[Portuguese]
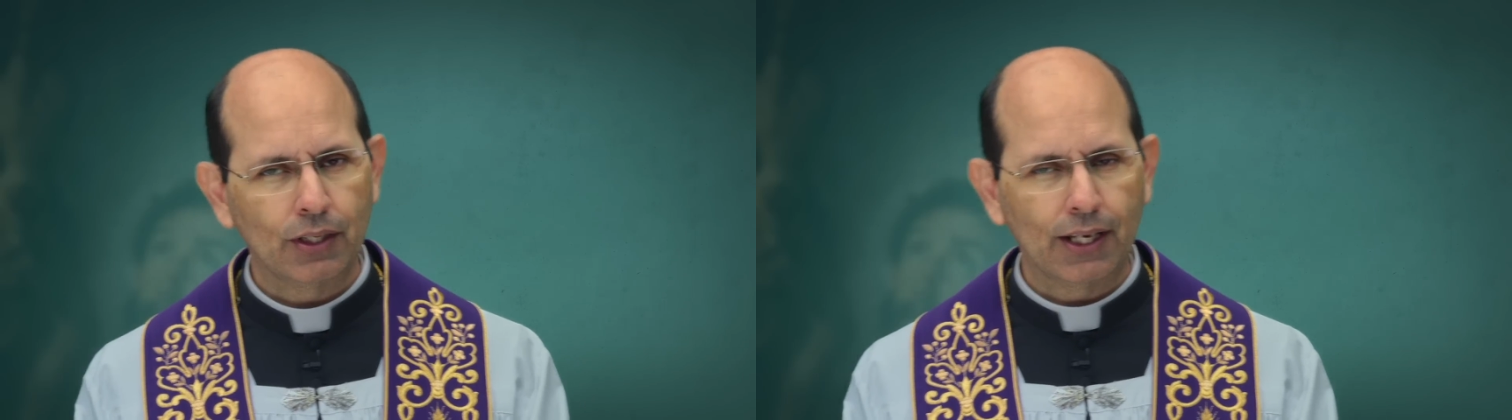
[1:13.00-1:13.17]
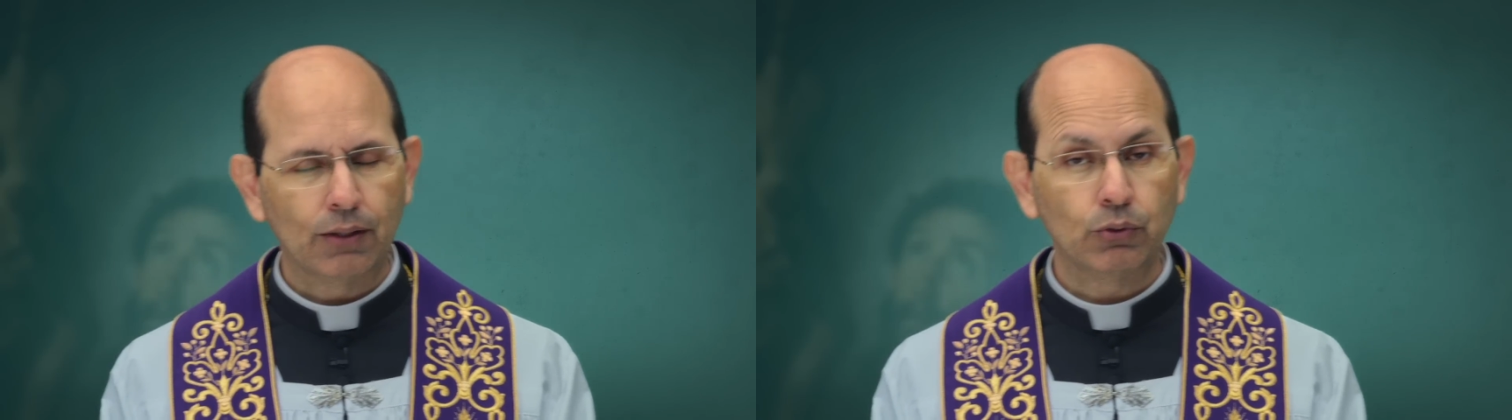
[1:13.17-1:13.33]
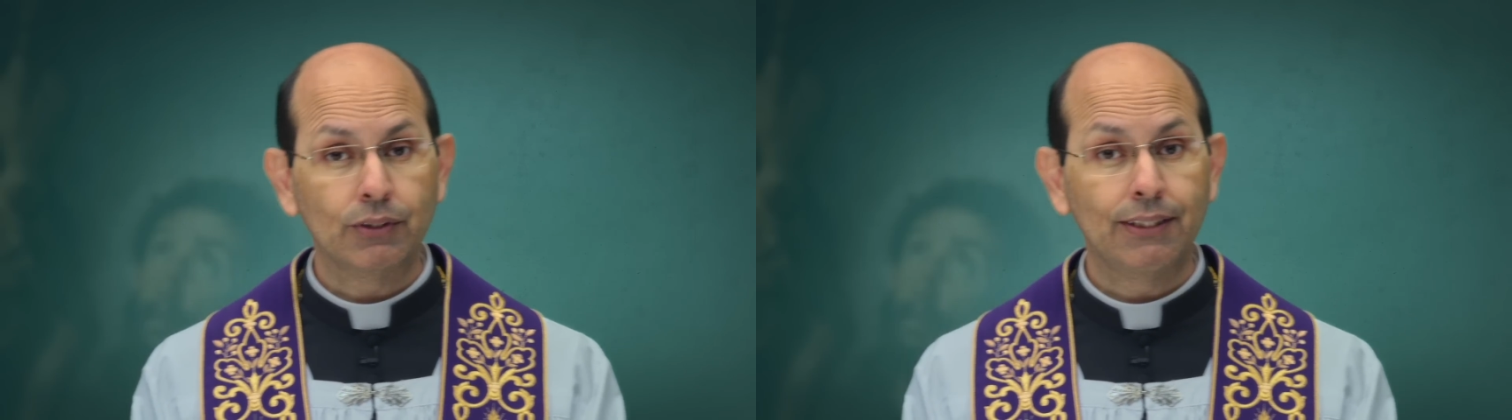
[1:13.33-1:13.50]

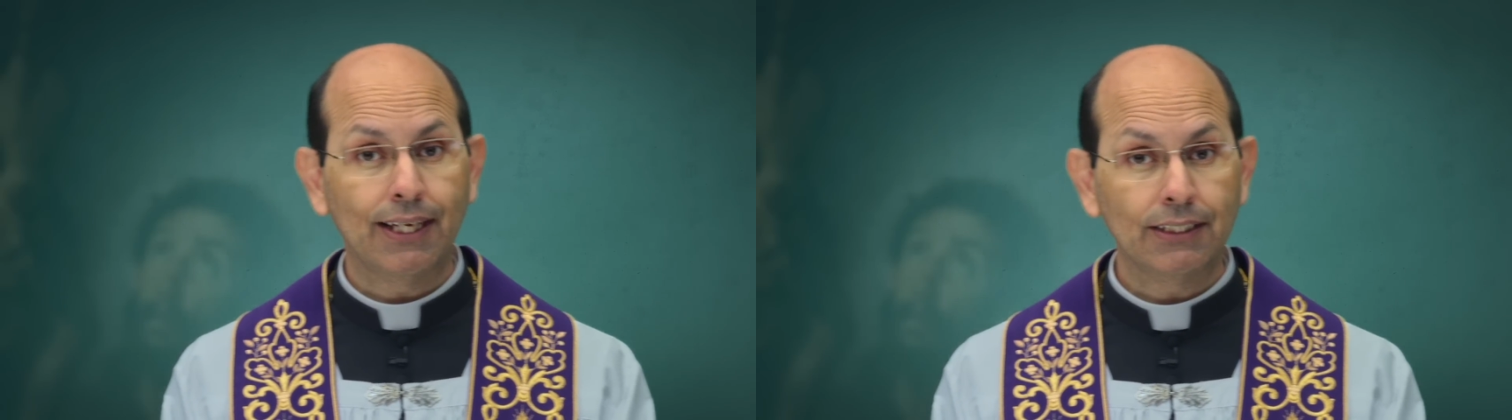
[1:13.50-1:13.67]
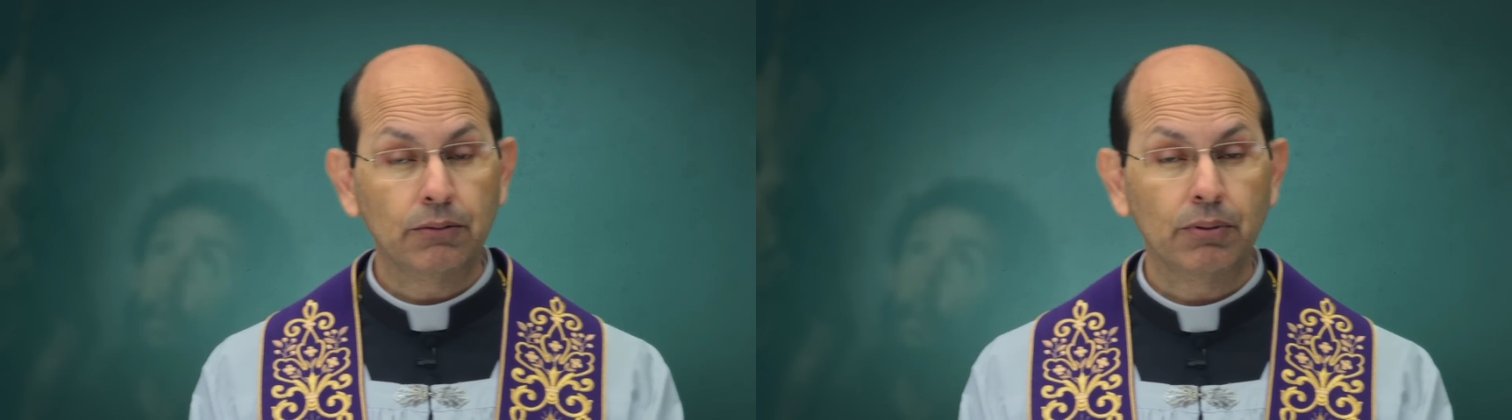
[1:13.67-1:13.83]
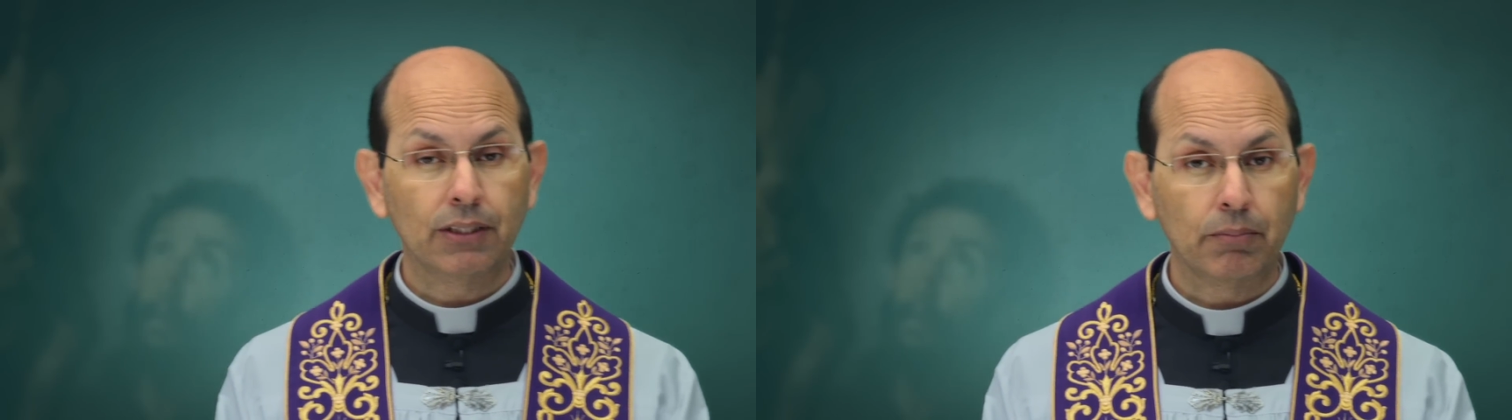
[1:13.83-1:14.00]
olhar os
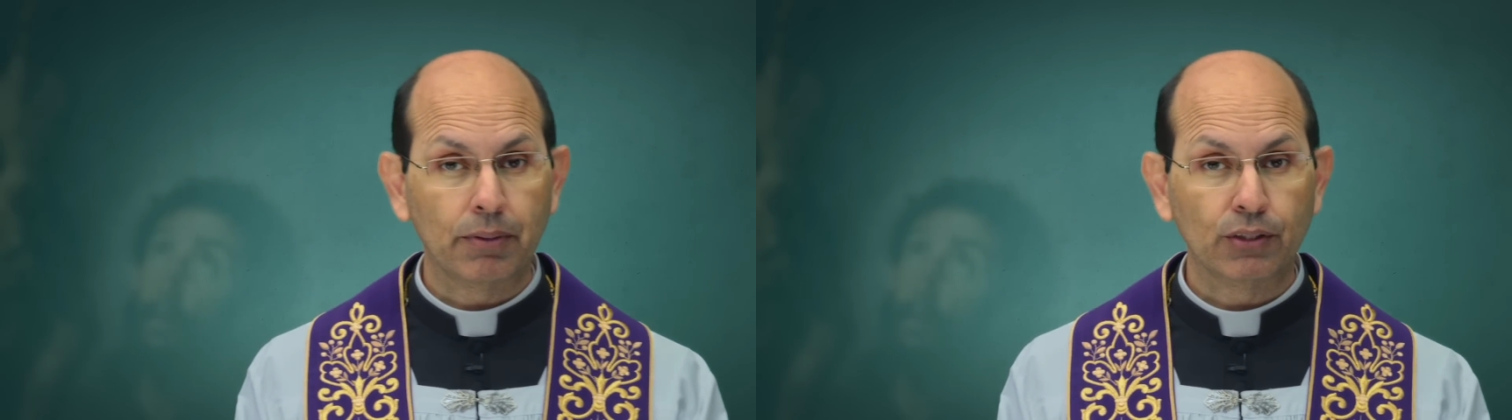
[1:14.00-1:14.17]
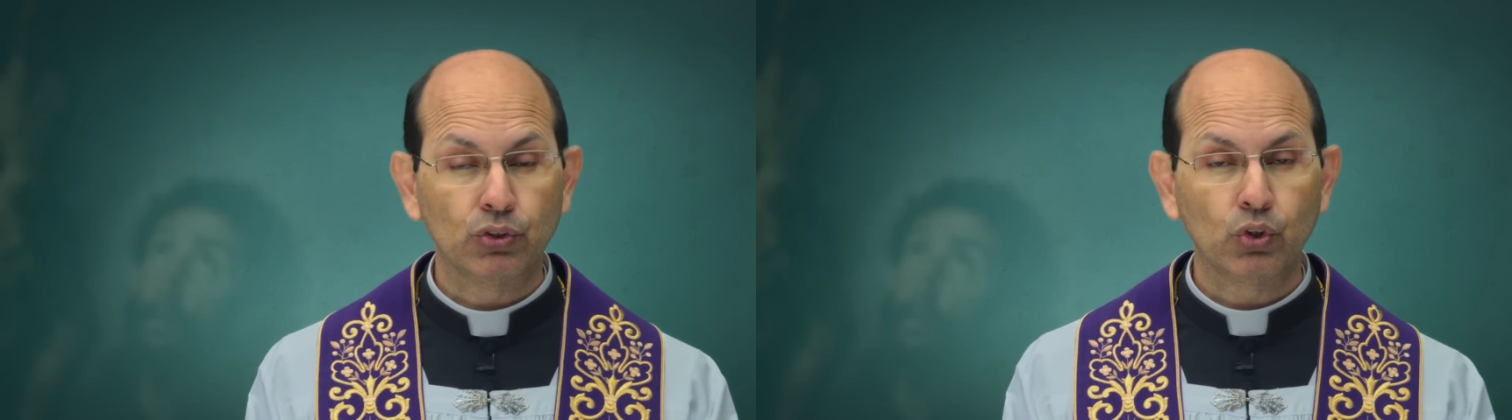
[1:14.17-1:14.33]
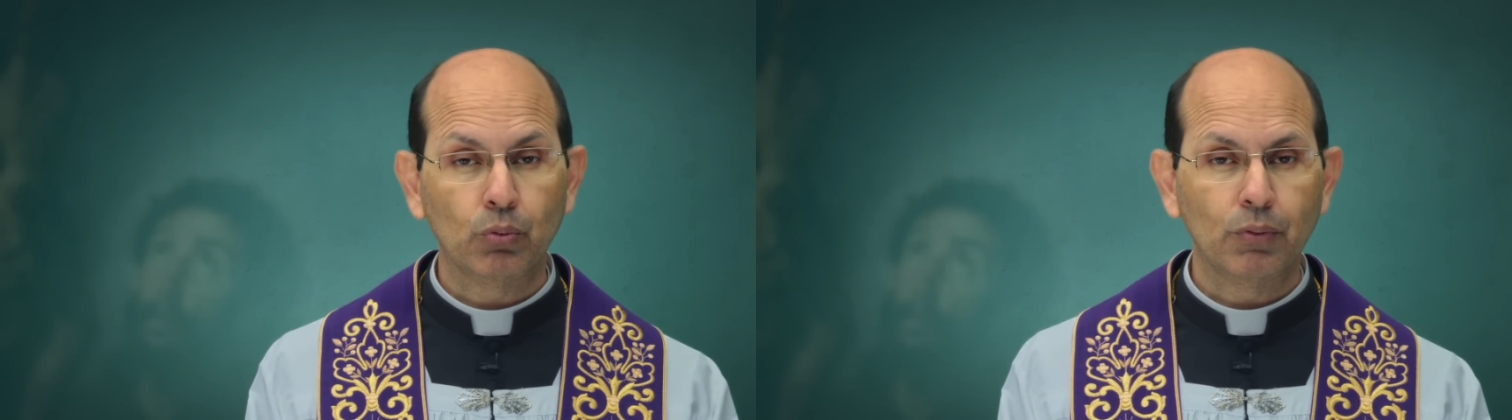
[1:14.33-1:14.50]
dez
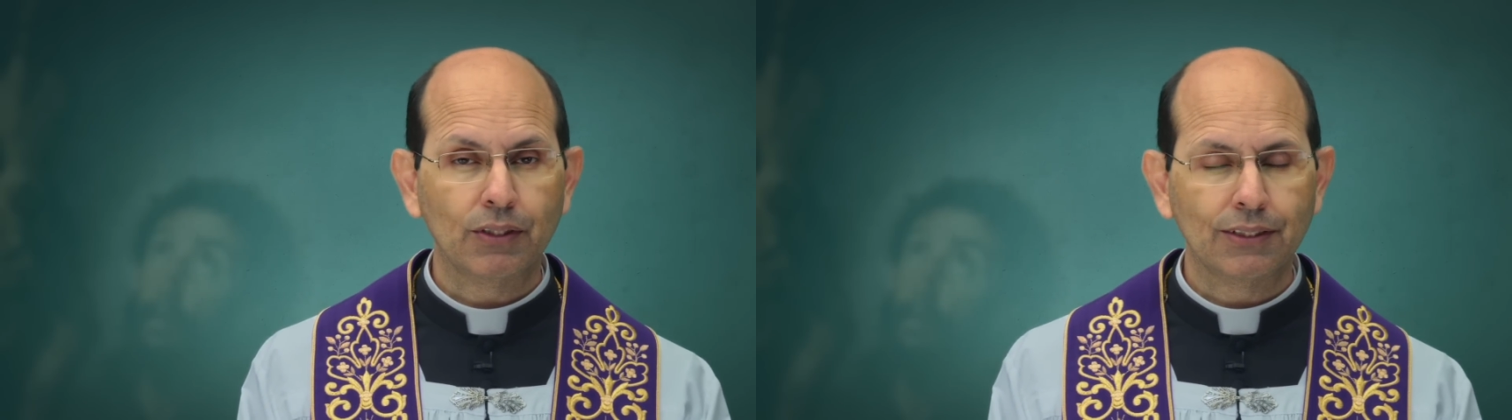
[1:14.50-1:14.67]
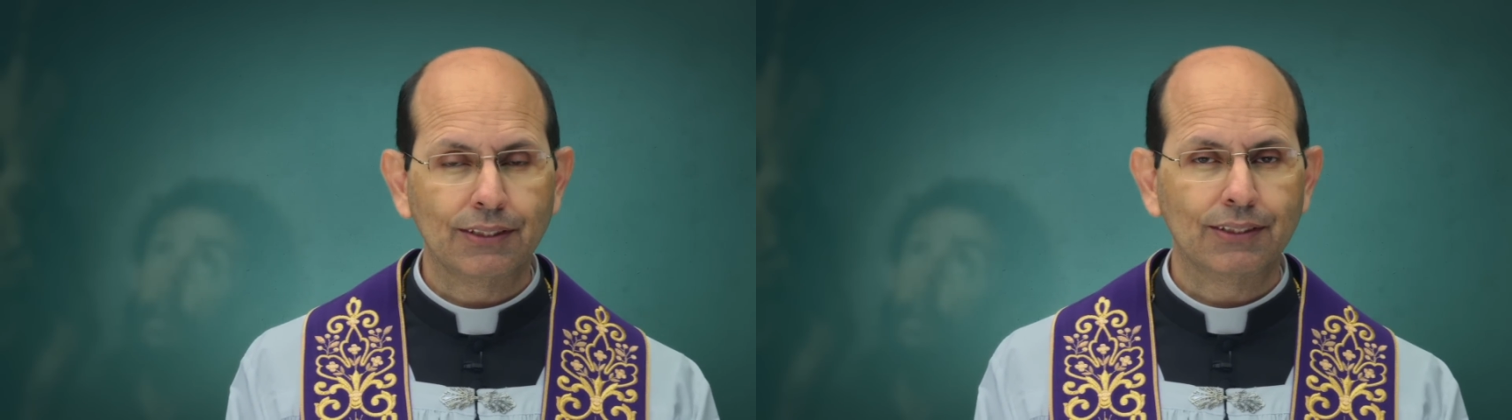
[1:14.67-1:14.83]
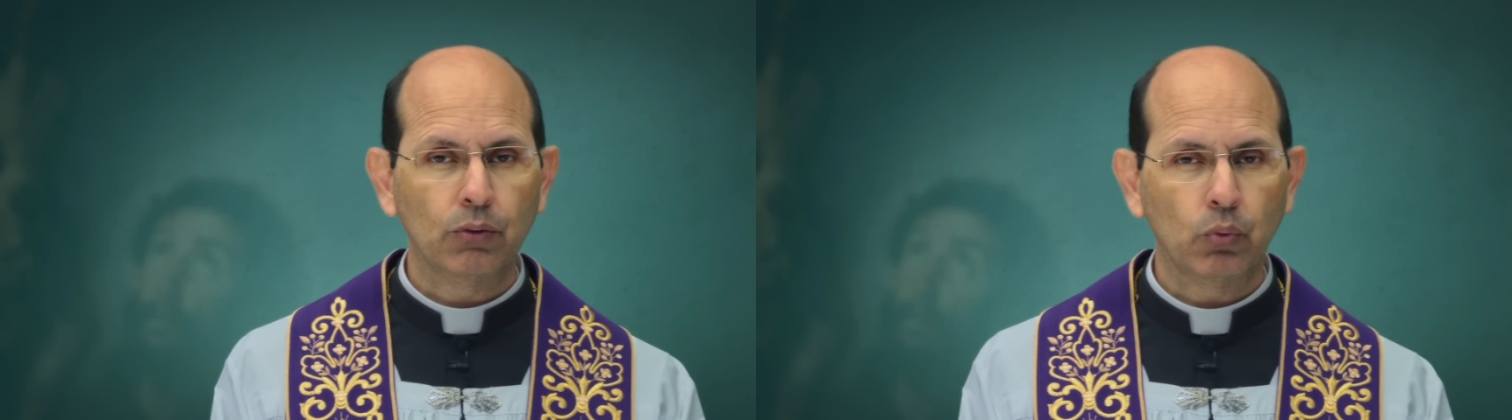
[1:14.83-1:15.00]
mandamentos como eles
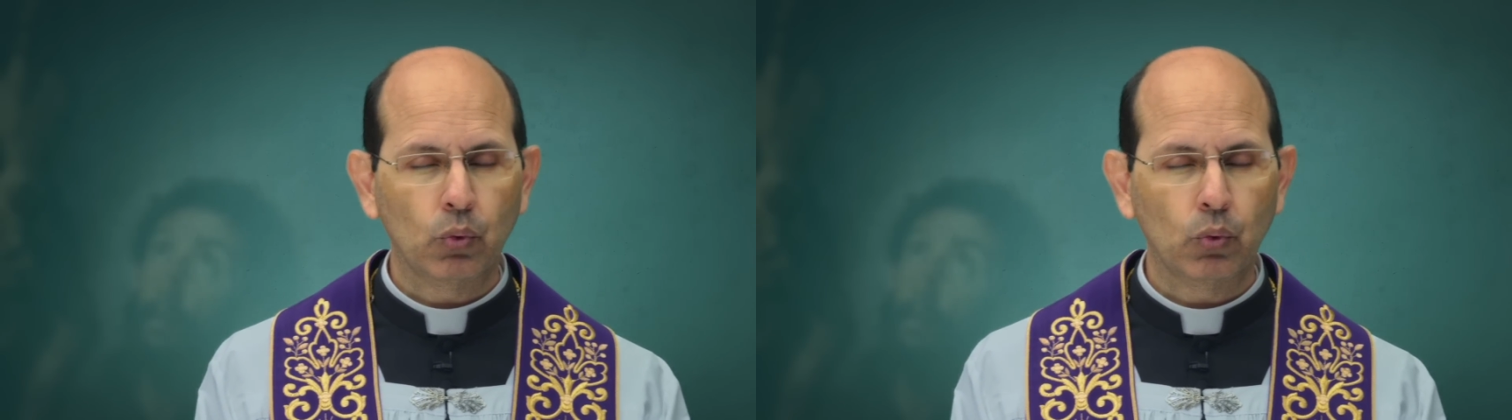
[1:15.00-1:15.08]
estão